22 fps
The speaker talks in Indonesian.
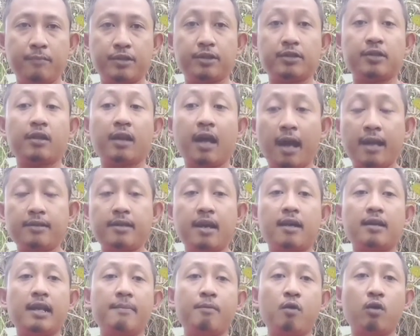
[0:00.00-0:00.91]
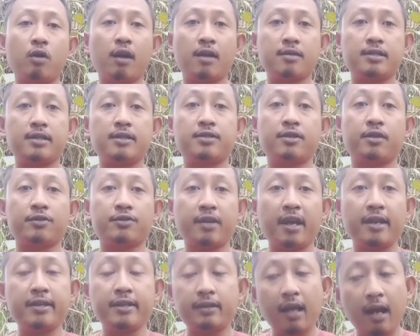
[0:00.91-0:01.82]
Setelah ajang demokrasi
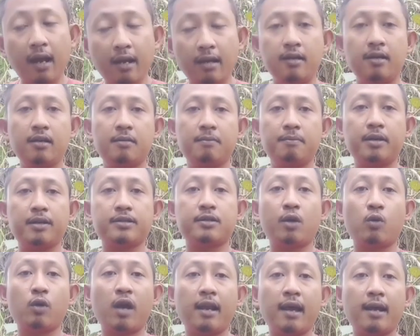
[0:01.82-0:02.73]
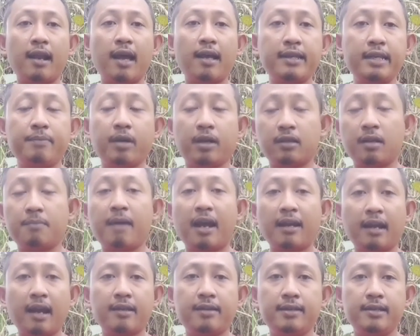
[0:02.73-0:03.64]
selesai, kita bersaudara lagi,
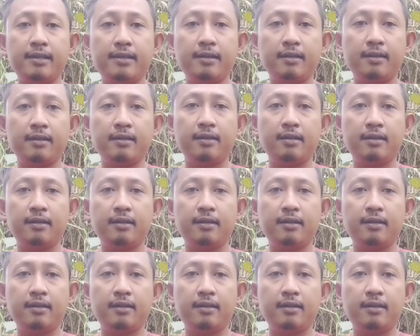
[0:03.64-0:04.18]
berteman lagi.